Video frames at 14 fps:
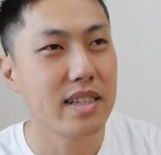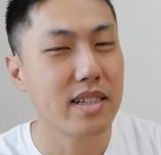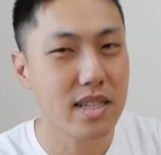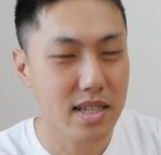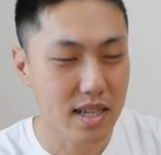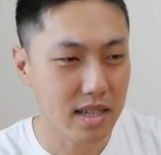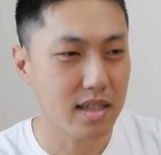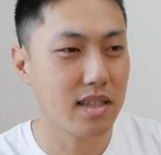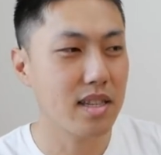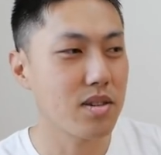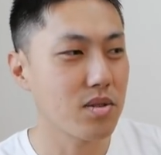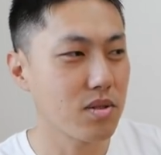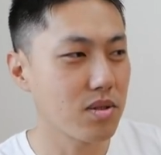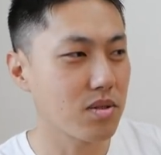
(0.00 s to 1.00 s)
リサって
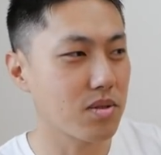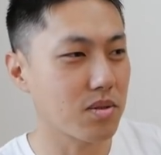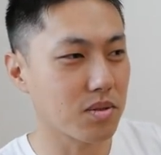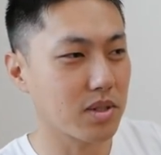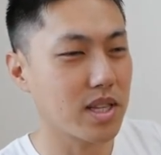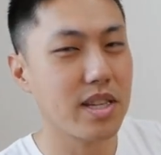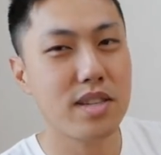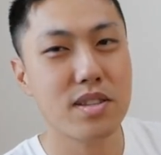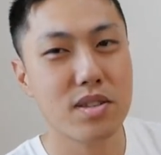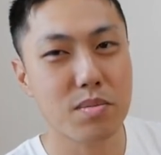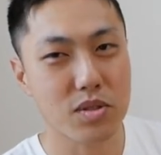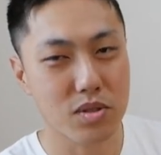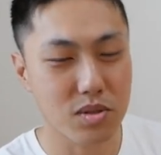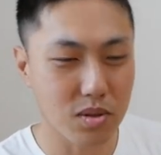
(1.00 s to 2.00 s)
いうそのテニス
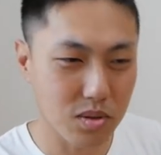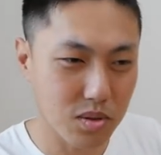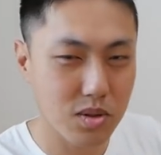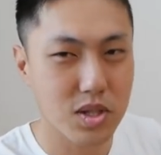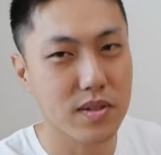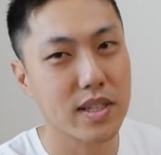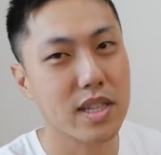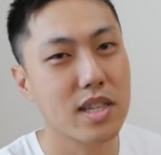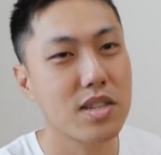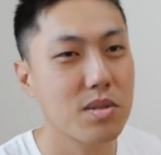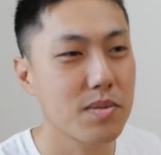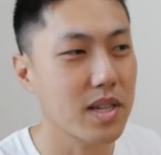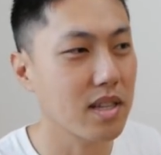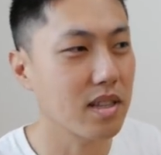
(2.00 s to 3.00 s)
部その当時は
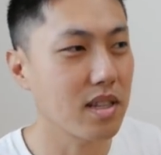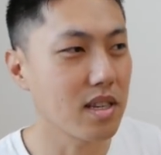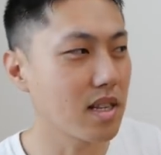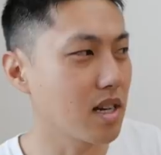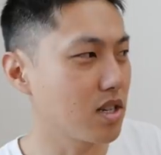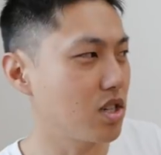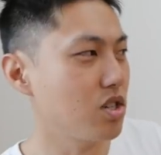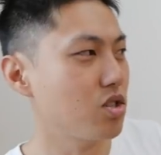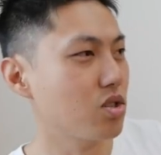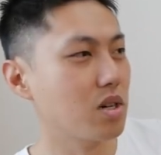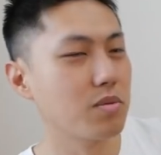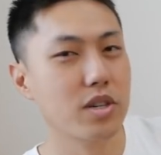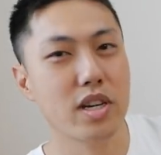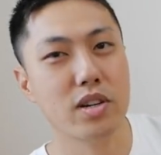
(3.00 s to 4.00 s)
テニス部やっていた身長
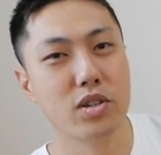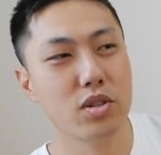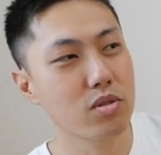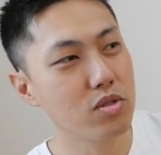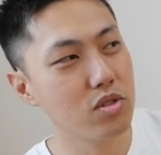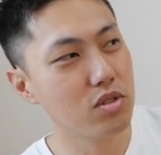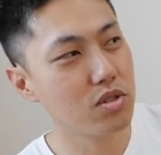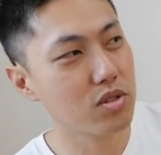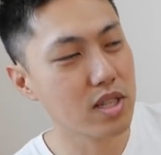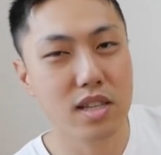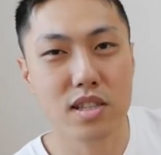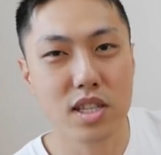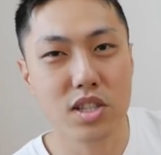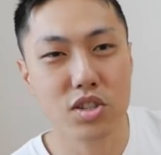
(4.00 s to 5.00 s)
がもう
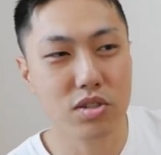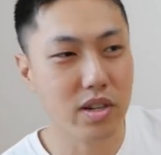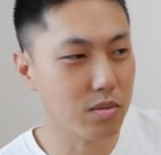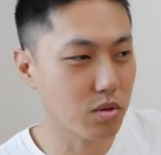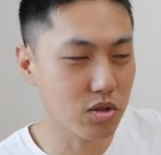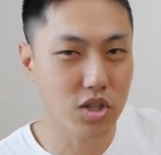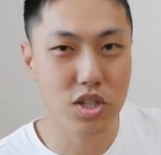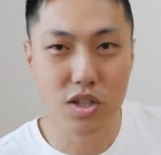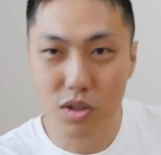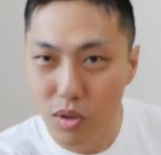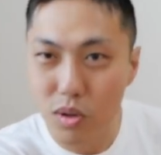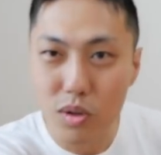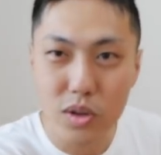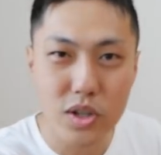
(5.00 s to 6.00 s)
143センチぐらいもうちっ
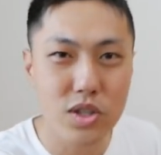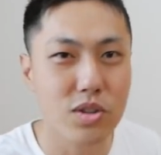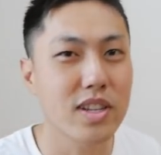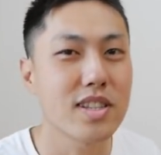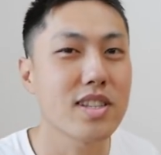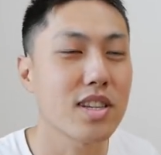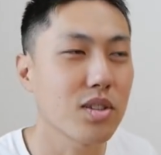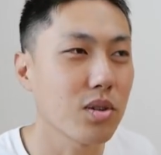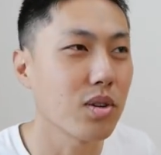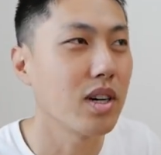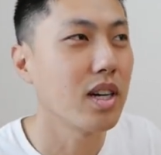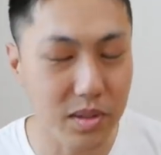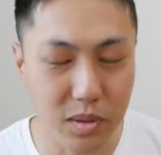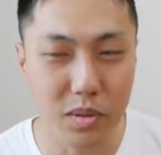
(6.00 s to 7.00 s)
こい人なんですけ
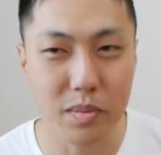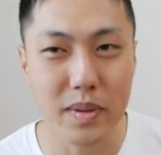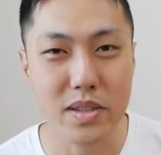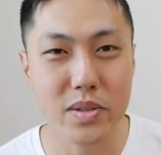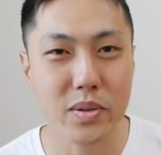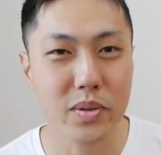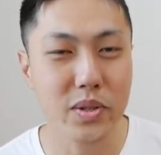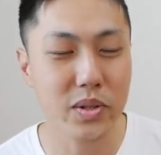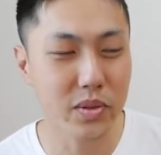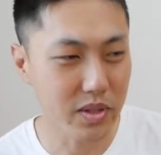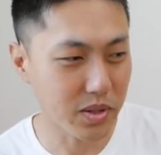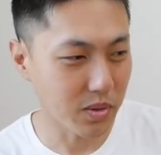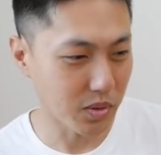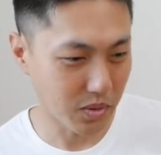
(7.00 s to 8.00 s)
どまあその人
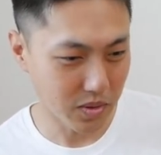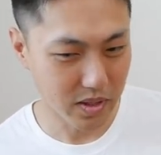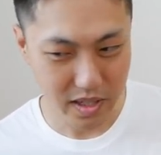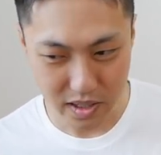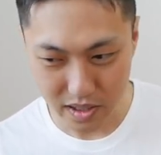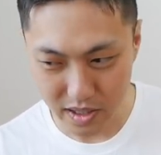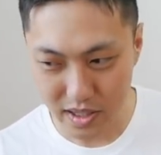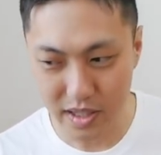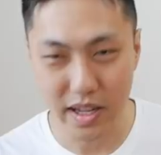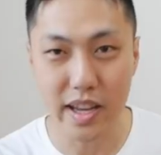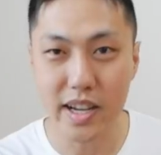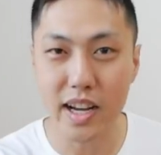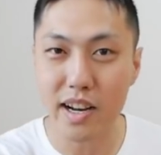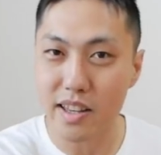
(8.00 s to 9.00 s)
にこう1
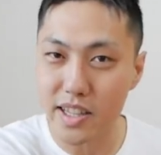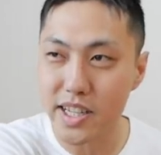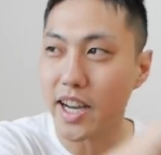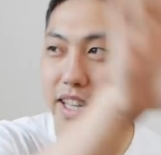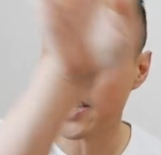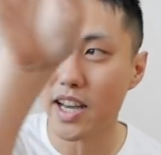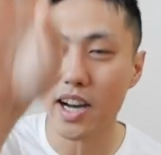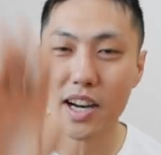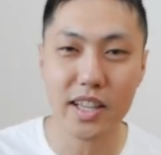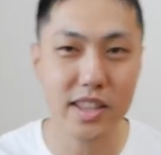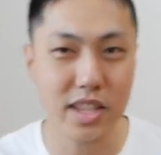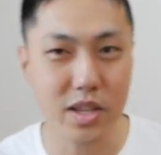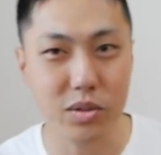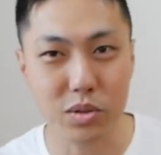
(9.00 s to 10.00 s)
階から2階に上
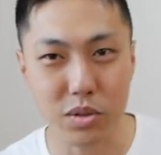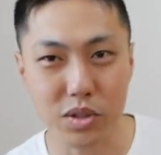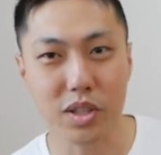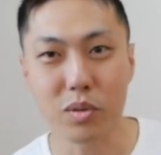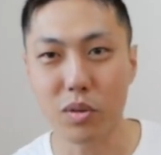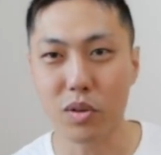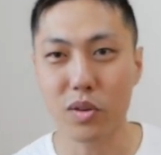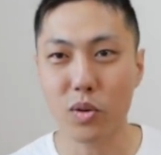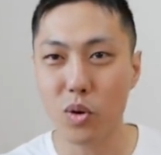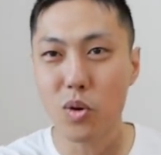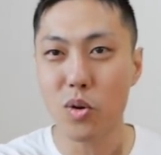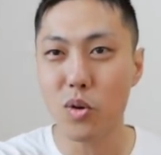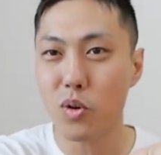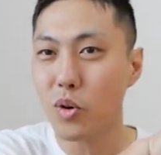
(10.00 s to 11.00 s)
がっていく時ってこう
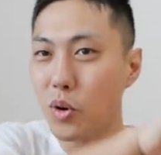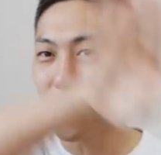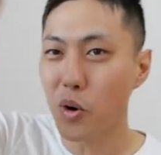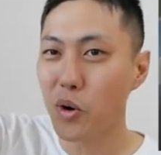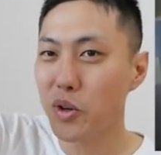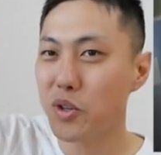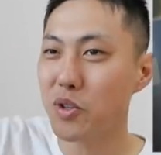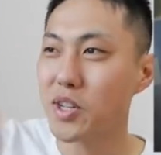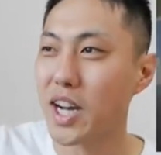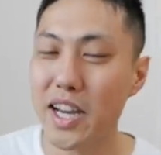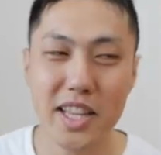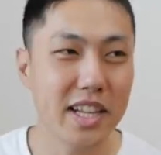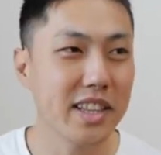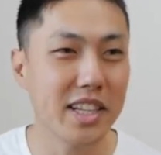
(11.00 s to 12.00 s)
こうこういう
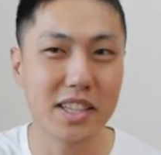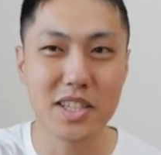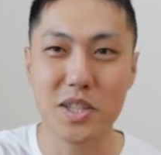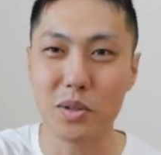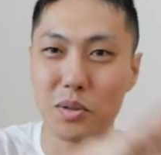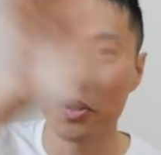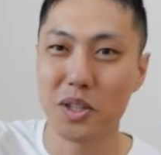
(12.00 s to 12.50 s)
階段なんですけど